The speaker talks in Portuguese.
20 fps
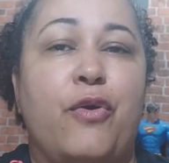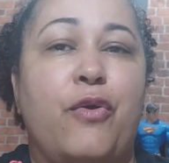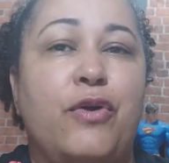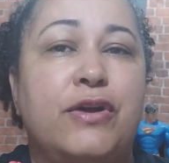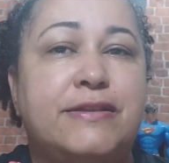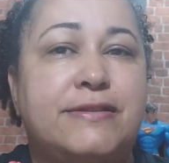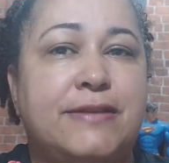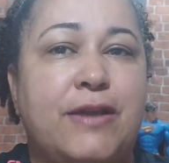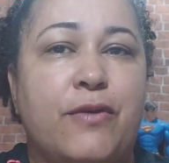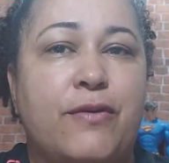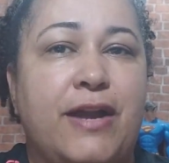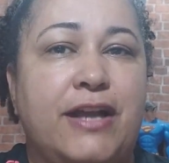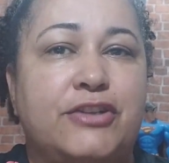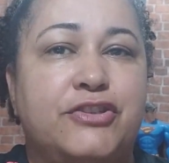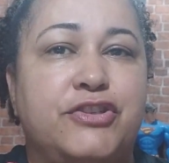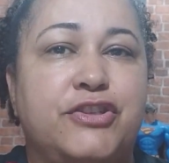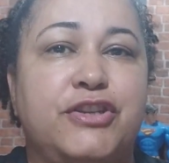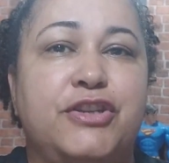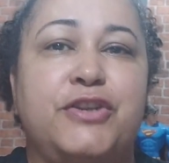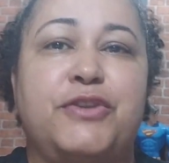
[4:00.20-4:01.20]
o
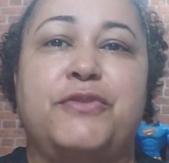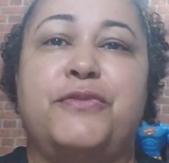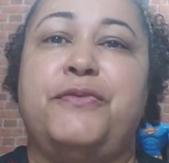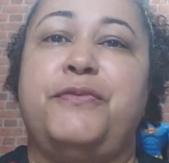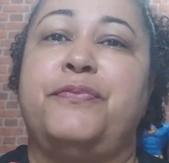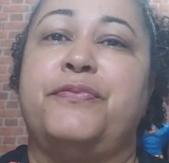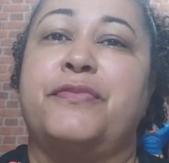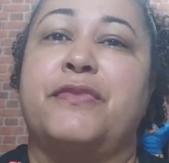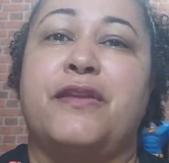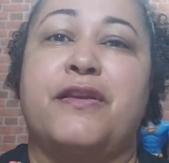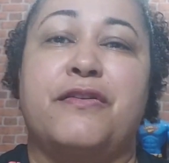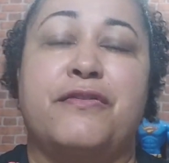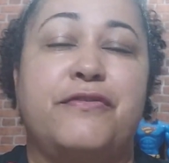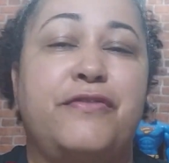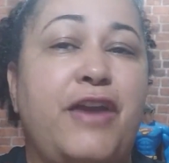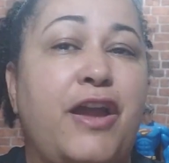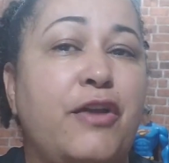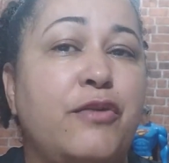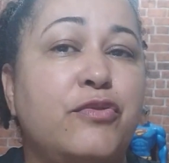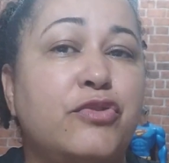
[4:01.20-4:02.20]
salgadinho,
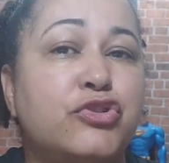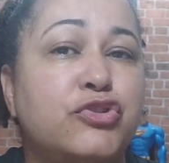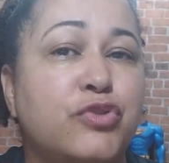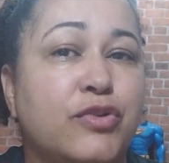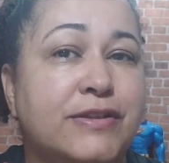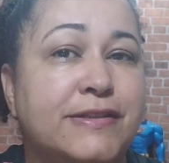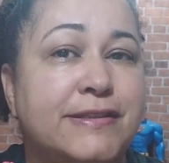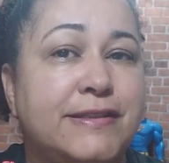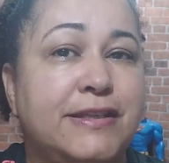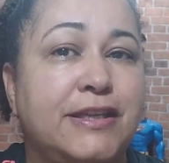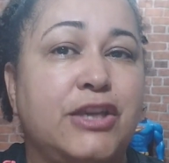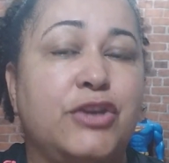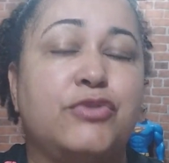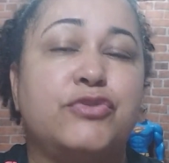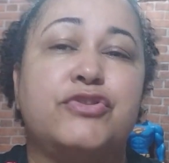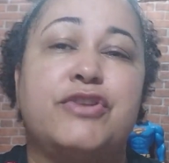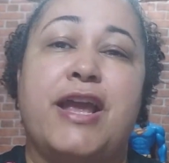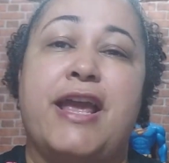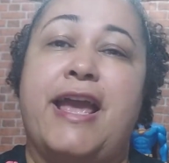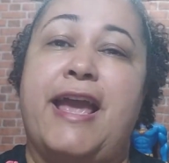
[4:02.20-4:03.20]
vem os
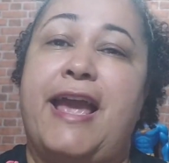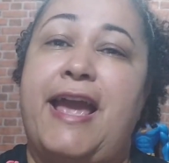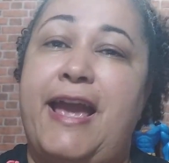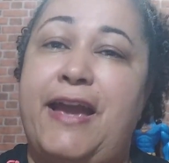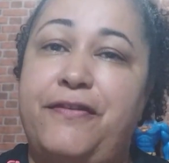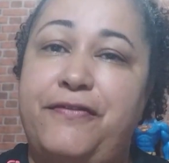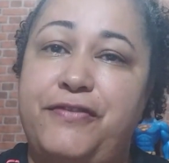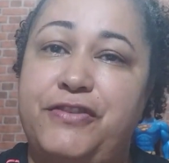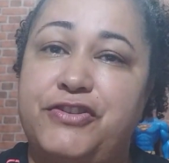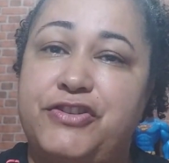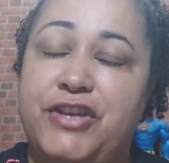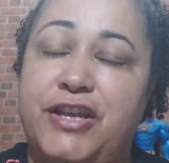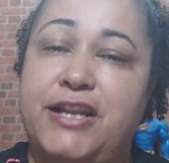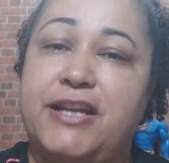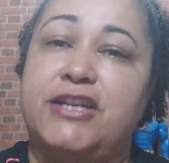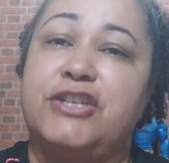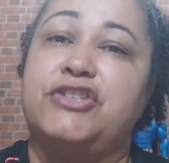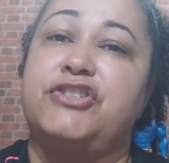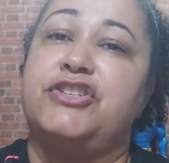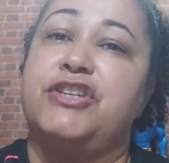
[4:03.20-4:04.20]
docinhos
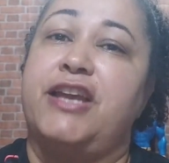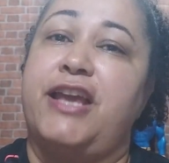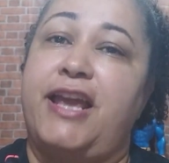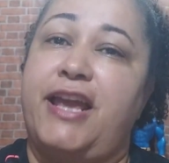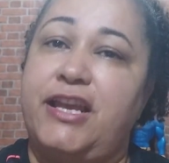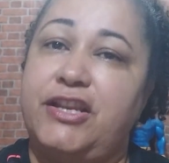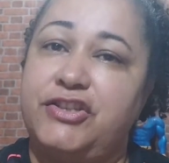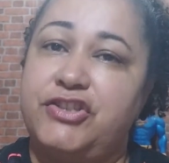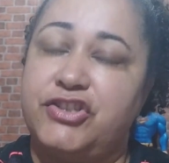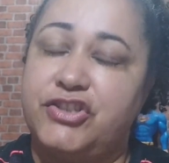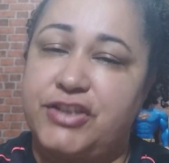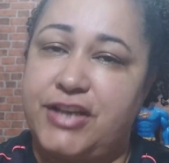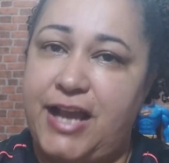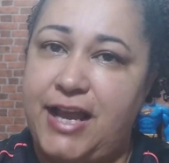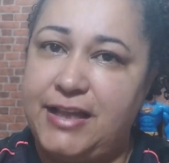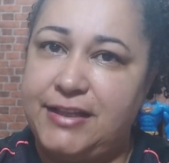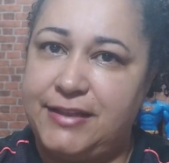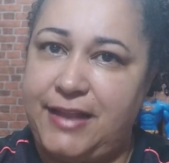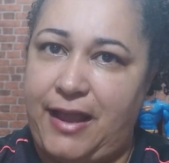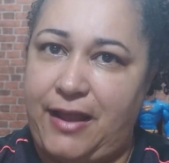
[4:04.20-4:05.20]
refrigerante e
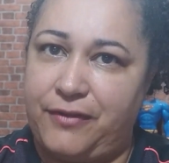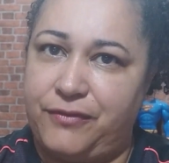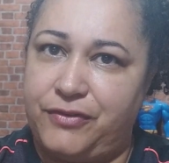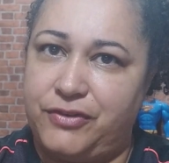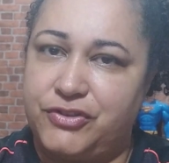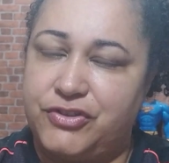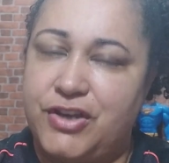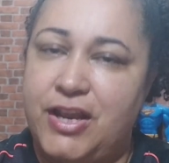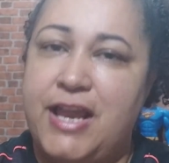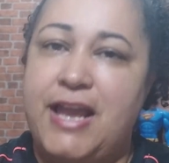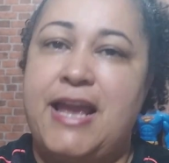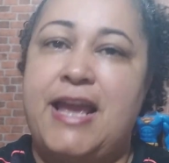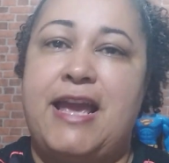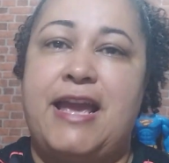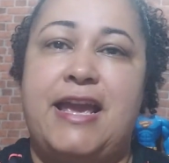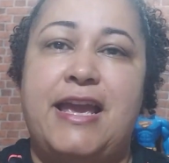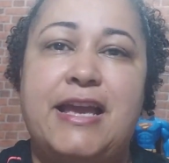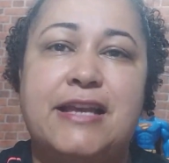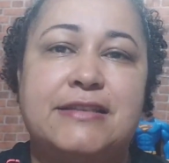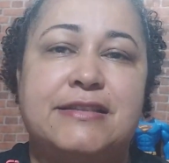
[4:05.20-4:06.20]
descartáveis.
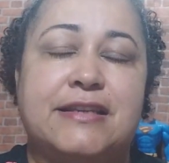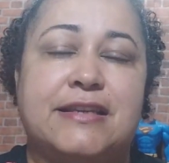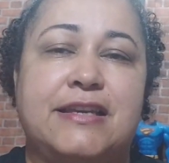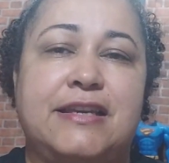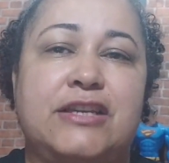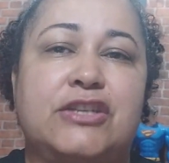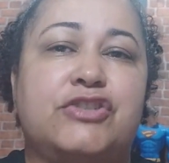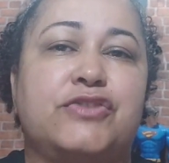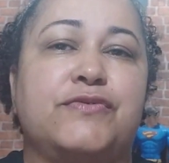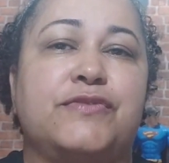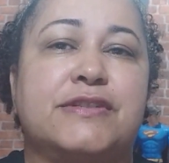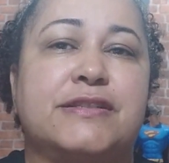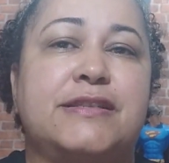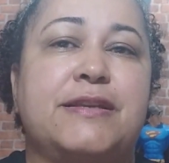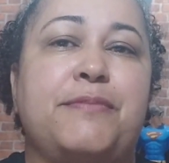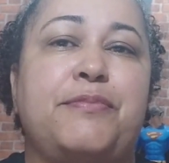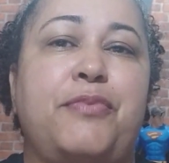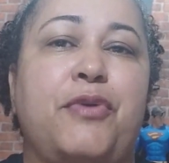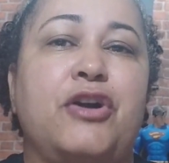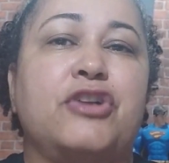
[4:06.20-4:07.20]
Esse kit
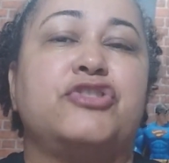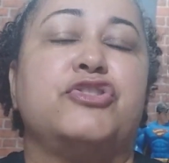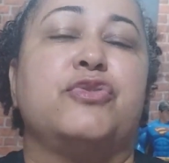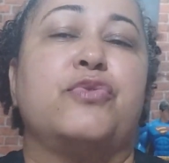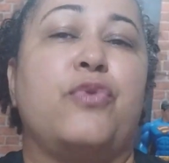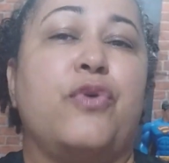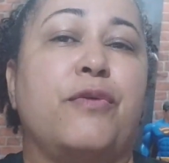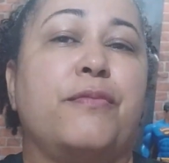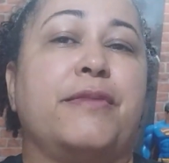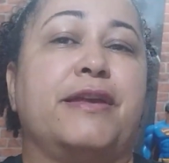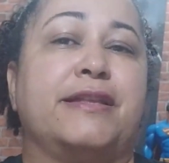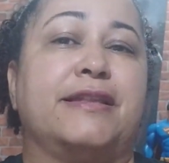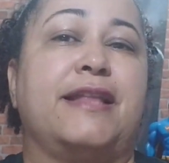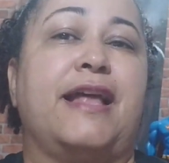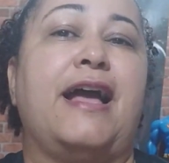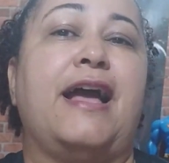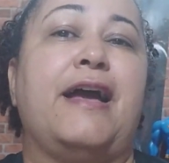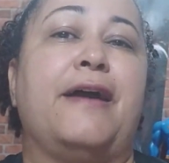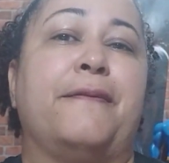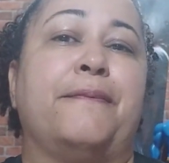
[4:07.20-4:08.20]
você pode
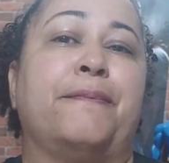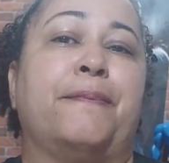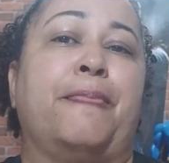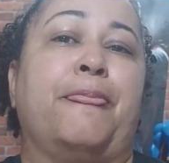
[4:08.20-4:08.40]
encomendar